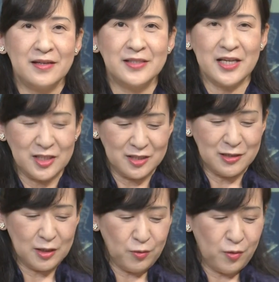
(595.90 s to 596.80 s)
先日
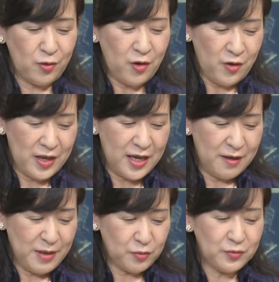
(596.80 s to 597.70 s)
あの、
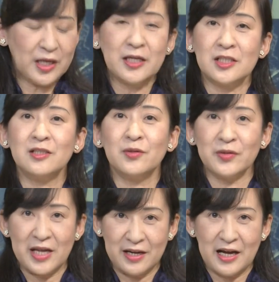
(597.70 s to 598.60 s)
えー、眞子内親
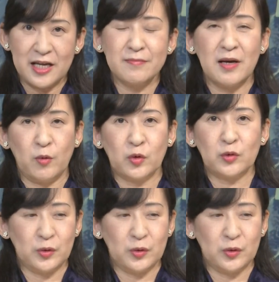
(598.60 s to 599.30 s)
王殿下今も、